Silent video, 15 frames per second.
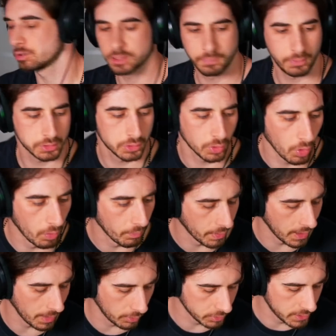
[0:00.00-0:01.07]
Cosa posso rompere?
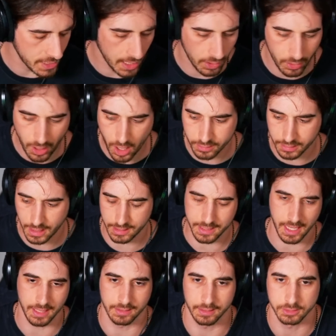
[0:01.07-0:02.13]
La bottiglia l'ho rotta?
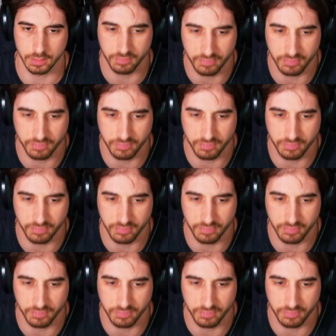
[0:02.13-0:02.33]
Niente, sto